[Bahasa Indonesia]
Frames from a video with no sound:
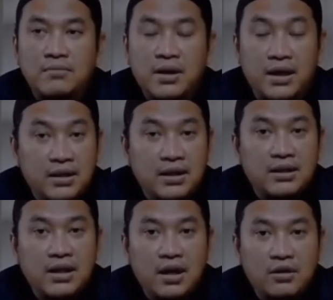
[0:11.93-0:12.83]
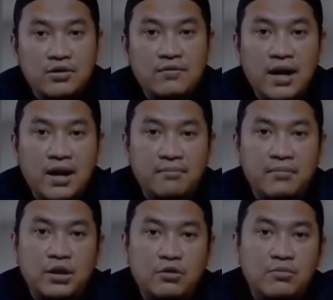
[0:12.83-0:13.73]
berarti kita harus
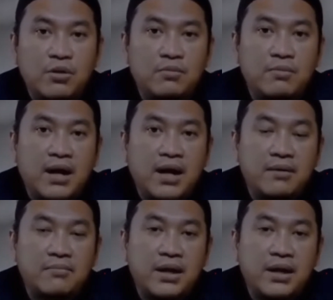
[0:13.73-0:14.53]
faham itu merupakan